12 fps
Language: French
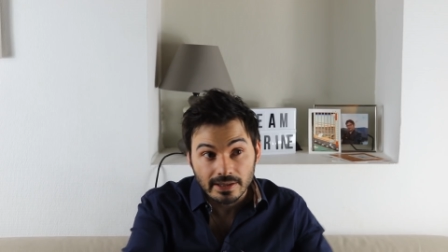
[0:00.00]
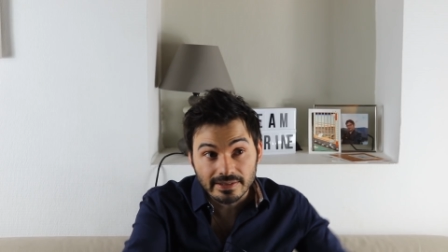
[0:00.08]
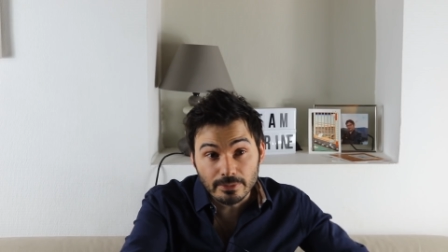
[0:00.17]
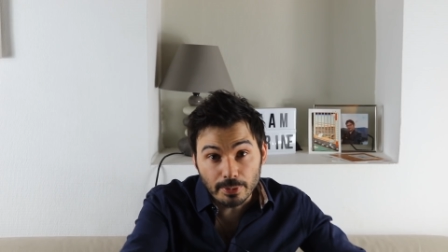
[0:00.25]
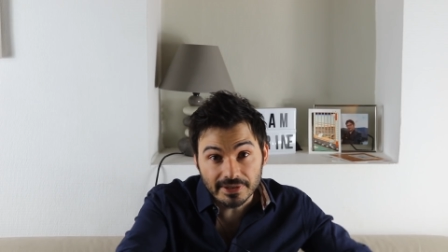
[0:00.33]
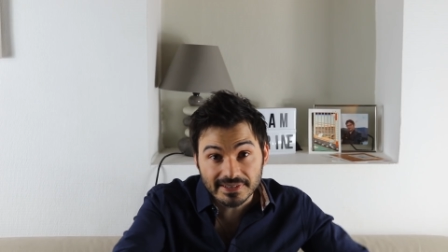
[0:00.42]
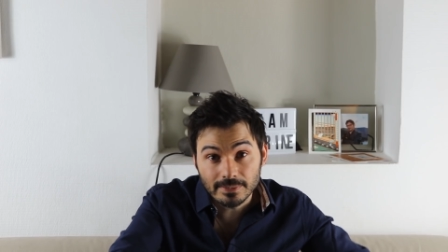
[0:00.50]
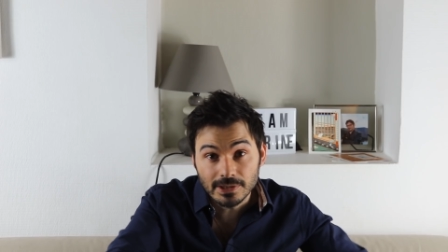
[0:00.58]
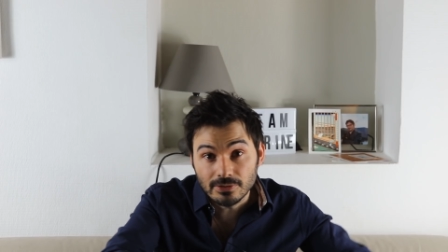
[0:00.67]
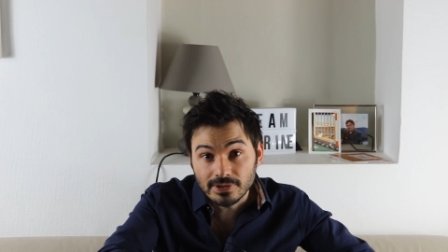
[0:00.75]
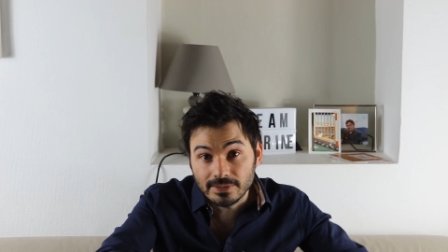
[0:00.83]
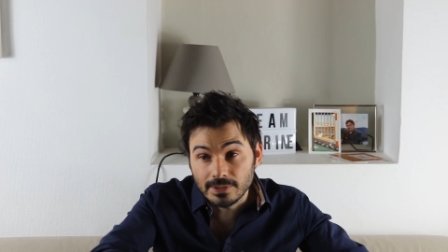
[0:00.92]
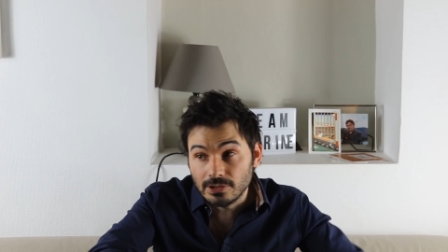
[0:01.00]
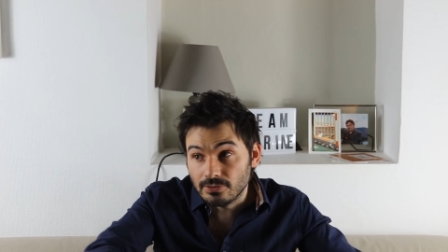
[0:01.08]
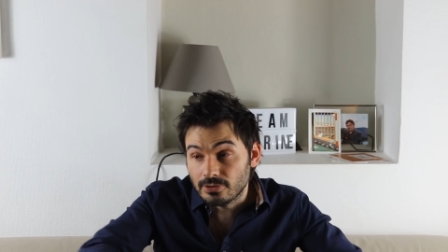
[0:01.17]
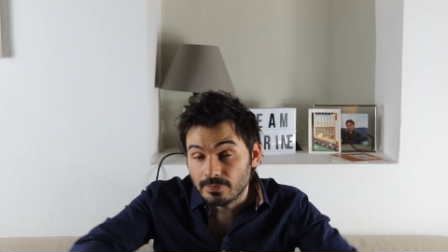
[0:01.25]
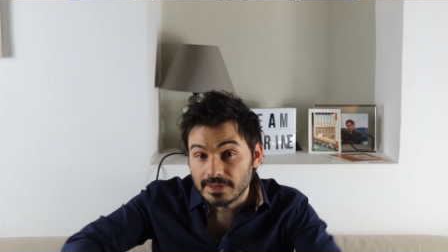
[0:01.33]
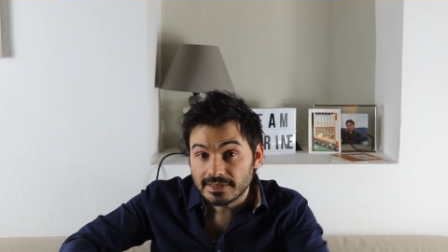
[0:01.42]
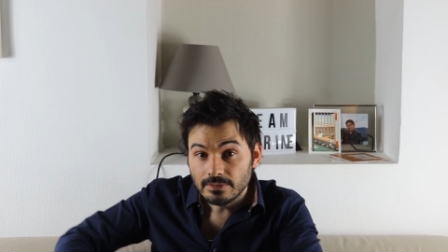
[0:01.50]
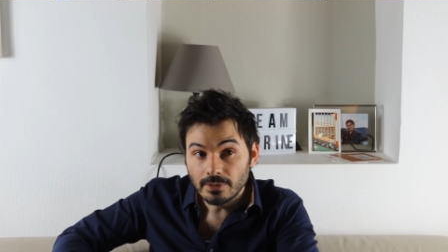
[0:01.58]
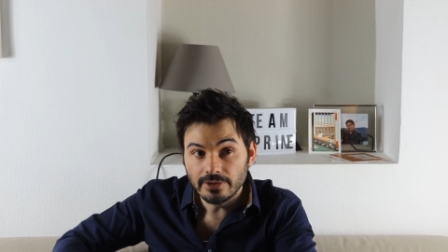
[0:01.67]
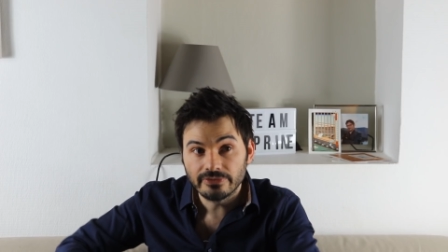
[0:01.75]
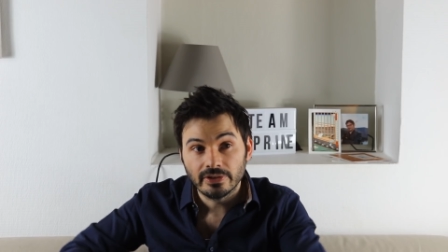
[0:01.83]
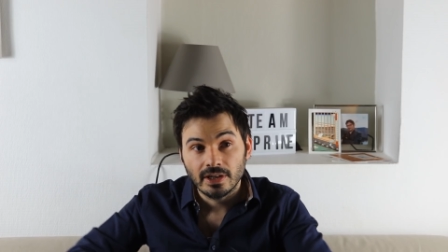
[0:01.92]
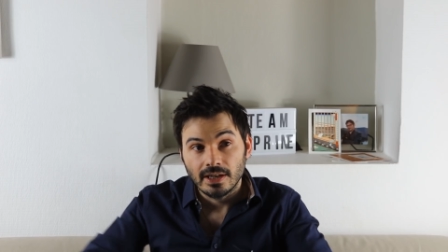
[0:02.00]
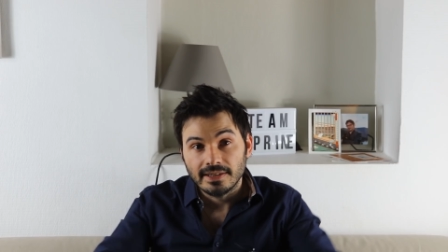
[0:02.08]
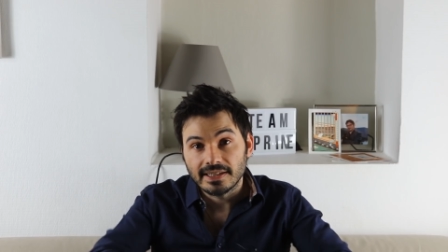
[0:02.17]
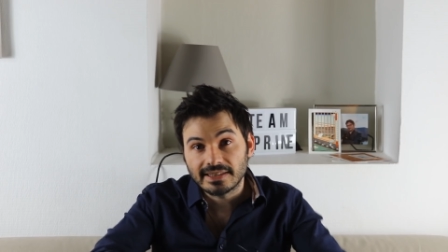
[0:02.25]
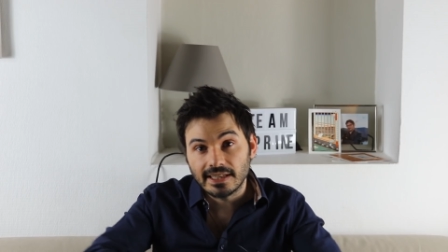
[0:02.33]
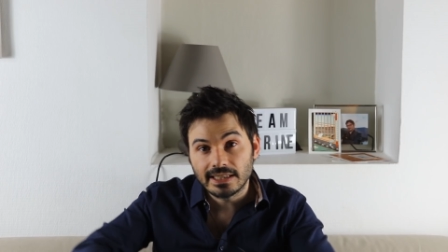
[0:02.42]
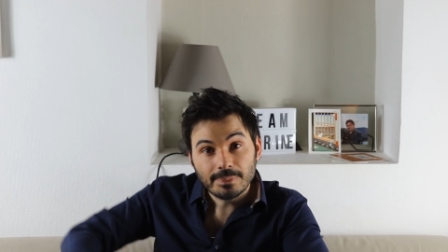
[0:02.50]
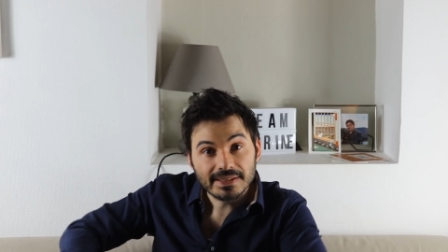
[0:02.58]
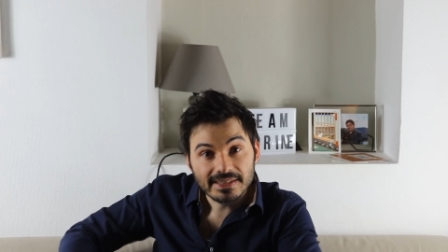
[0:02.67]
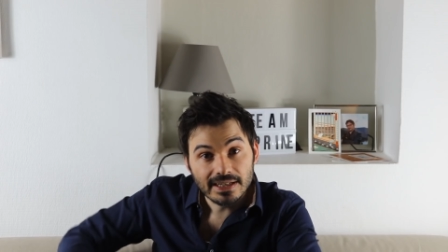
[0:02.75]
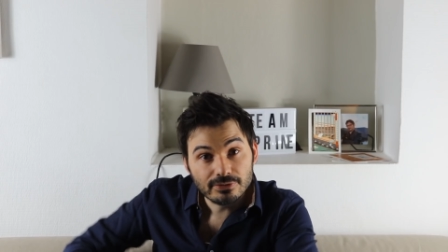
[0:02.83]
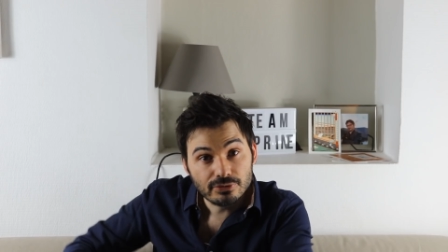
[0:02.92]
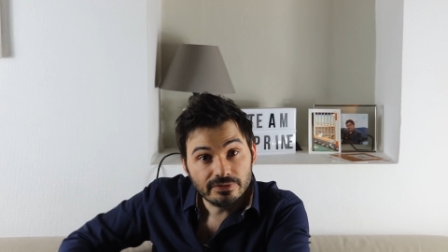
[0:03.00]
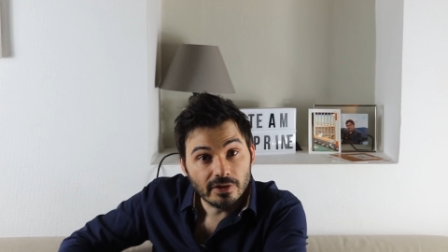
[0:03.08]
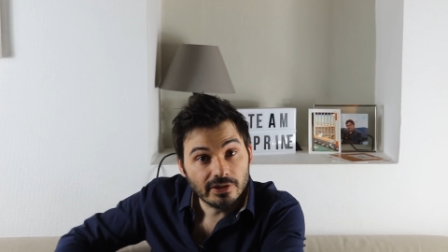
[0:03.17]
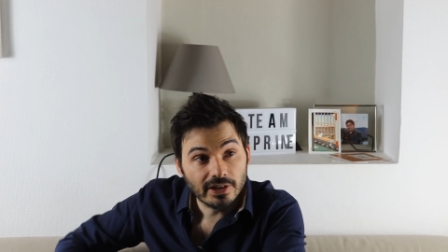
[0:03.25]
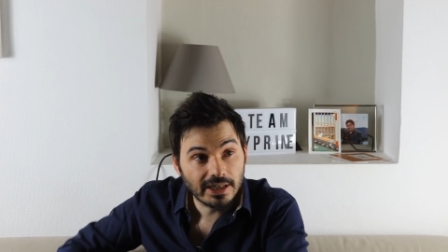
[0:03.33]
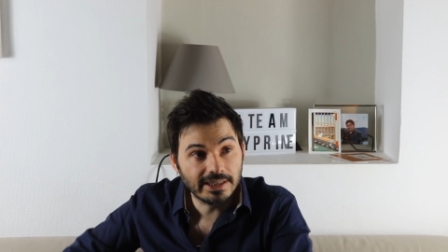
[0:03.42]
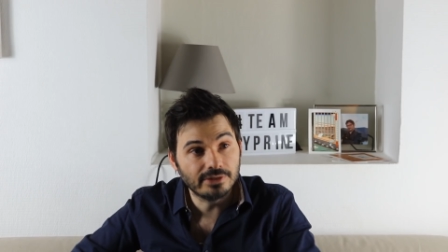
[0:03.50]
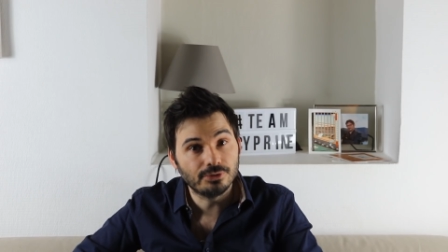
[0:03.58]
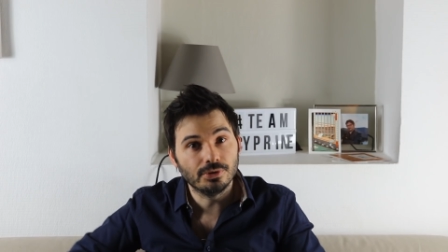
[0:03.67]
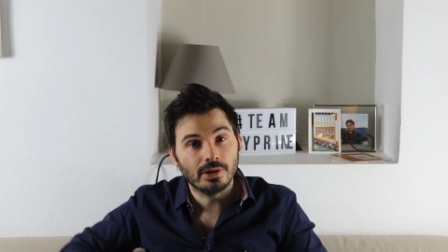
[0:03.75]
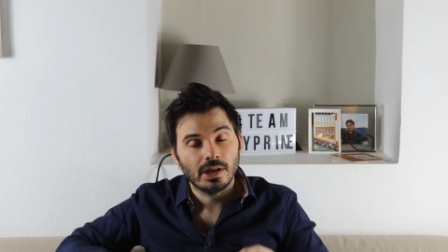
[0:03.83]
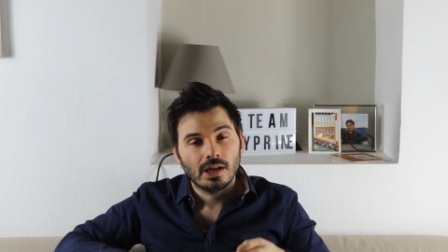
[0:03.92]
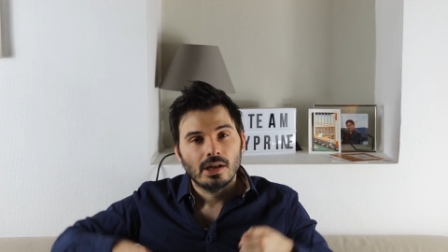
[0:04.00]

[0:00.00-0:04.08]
Ça lui prend 5 minutes, 10 minutes de baiser une meuf, tac tac, il passe à la suivante dans la nature.